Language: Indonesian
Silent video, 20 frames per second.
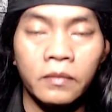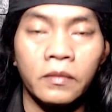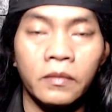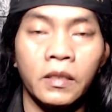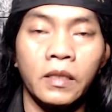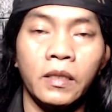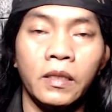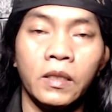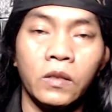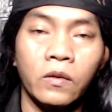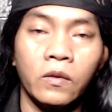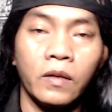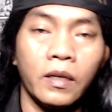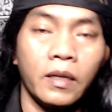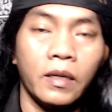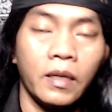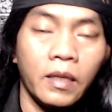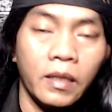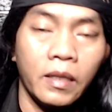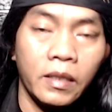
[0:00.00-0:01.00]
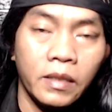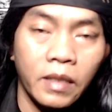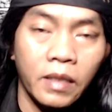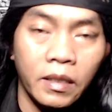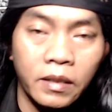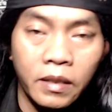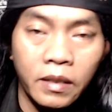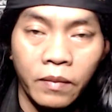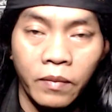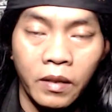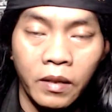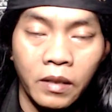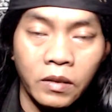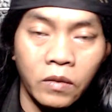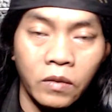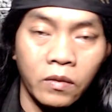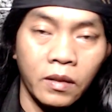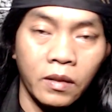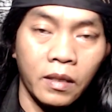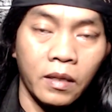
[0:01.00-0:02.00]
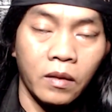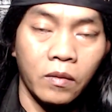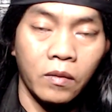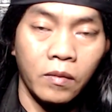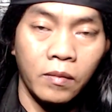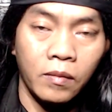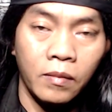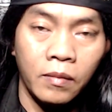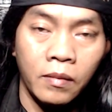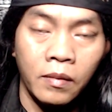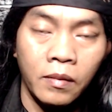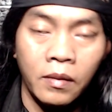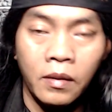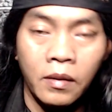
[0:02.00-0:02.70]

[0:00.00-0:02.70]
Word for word: hitungan hari saja para saudaraku.